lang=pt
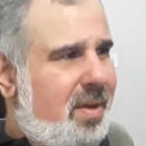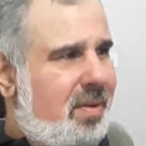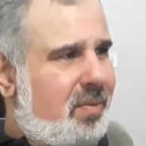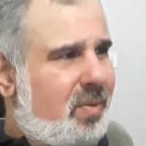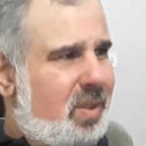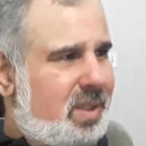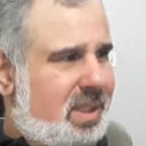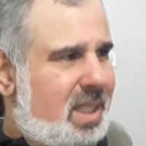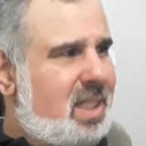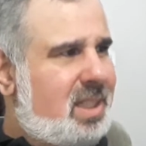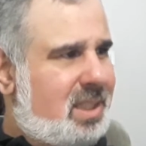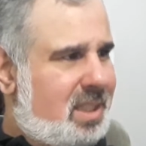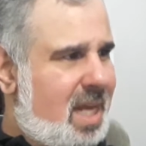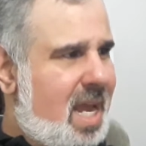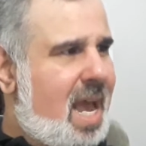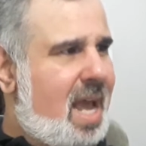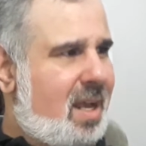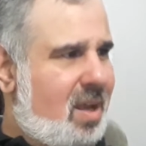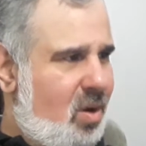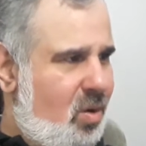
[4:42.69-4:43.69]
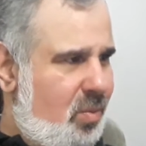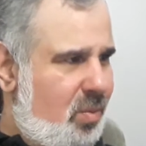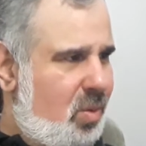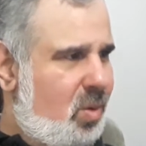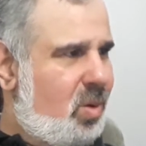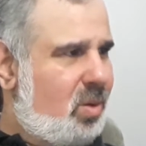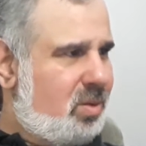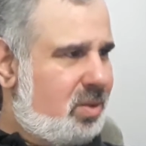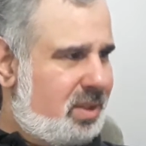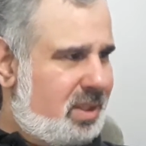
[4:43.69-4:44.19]
Você enxerga o
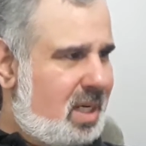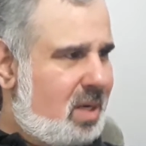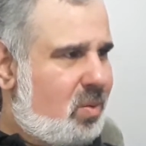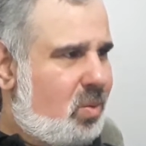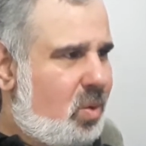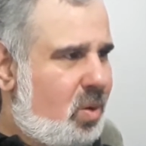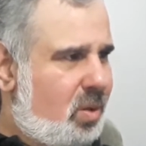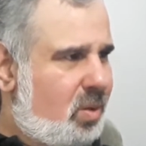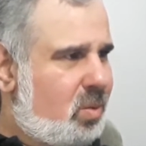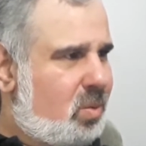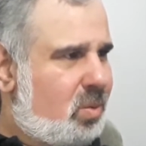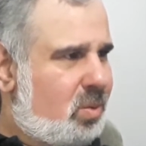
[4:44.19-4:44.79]
mundo de acordo